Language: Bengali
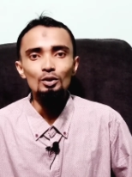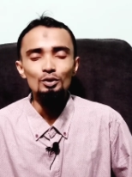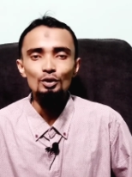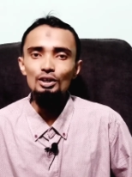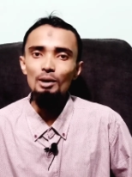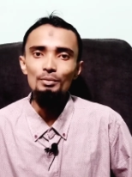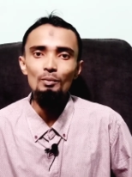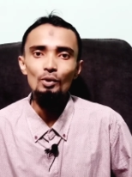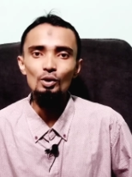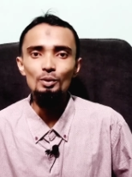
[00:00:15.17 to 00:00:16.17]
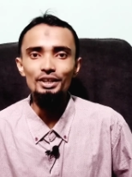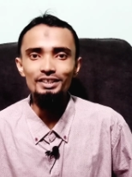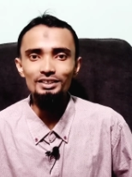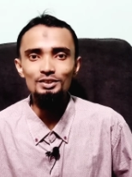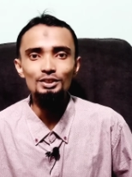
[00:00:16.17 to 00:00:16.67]
তখন আমরা মনে মনে
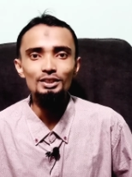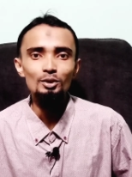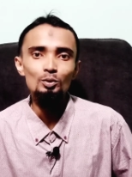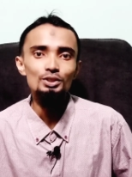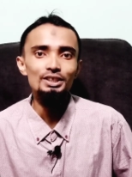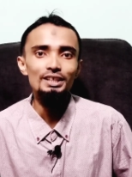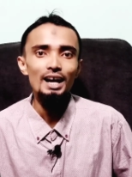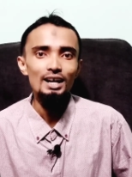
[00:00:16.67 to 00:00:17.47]
একটা চিন্তা করি যে কি